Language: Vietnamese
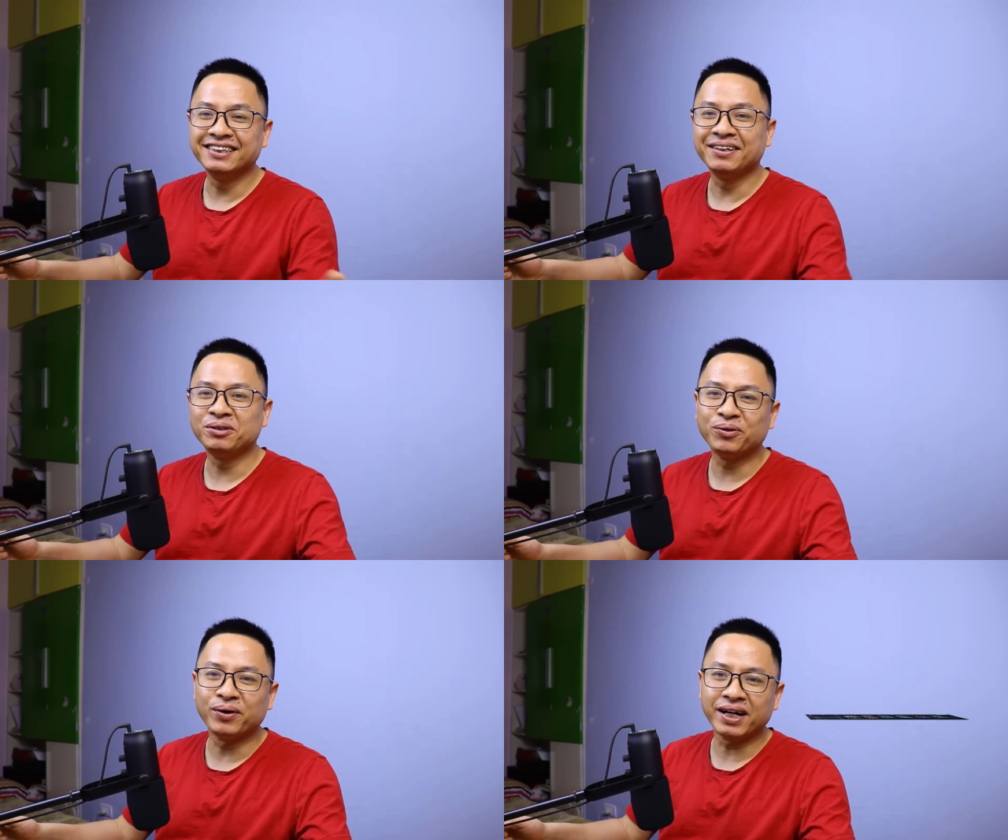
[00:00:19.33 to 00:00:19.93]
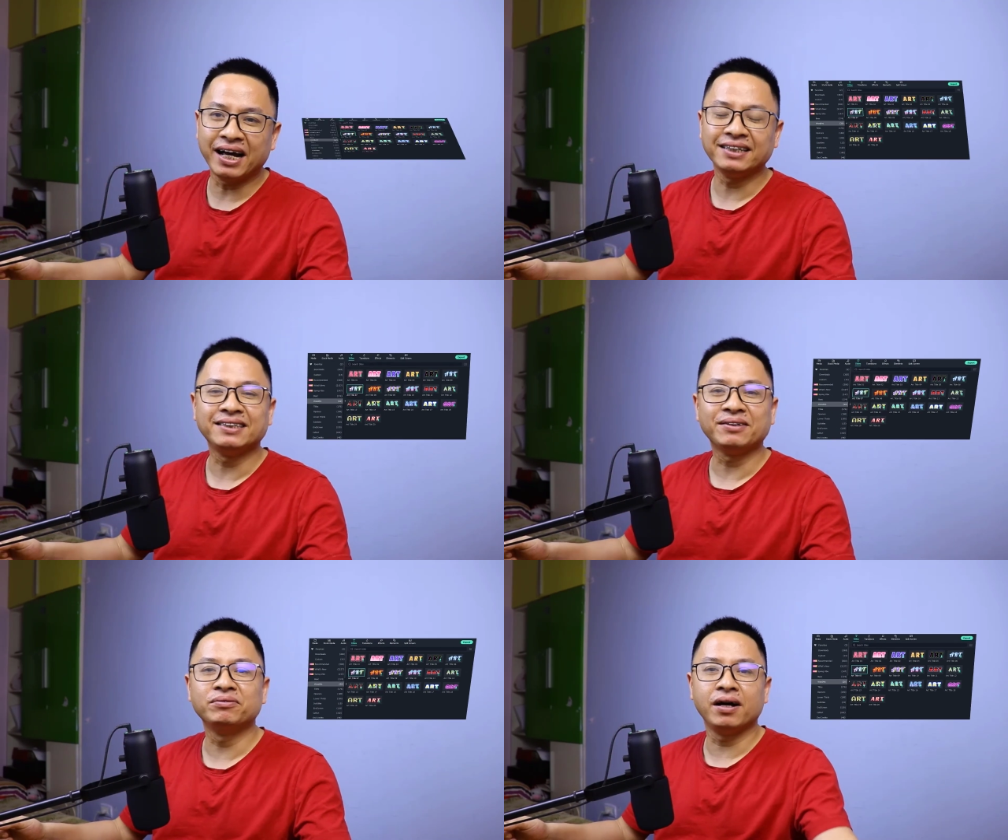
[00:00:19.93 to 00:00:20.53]
giống như word art ở
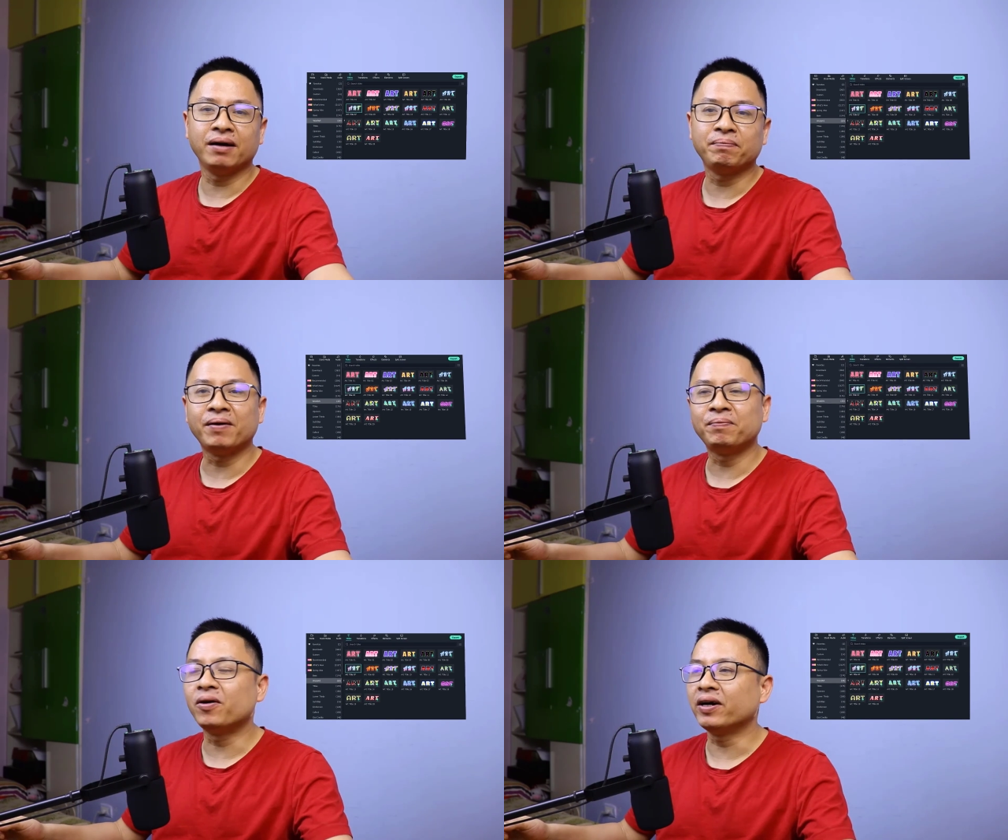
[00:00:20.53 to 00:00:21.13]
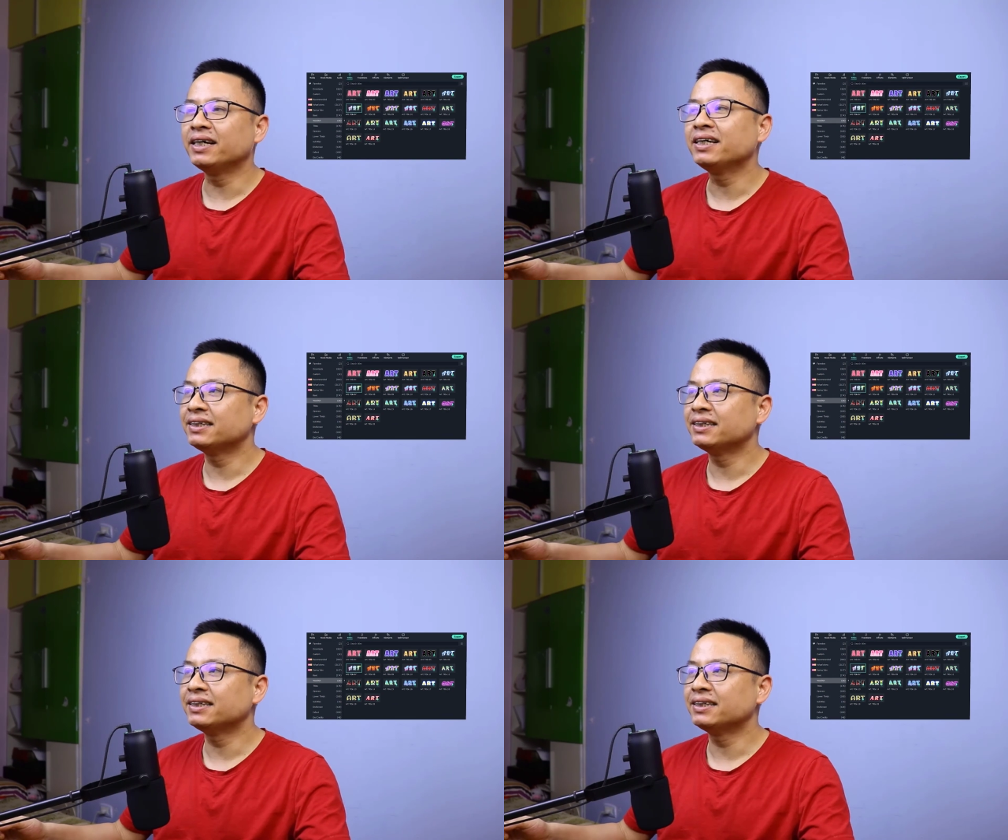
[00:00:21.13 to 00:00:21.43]
trong PowerPoint ấy.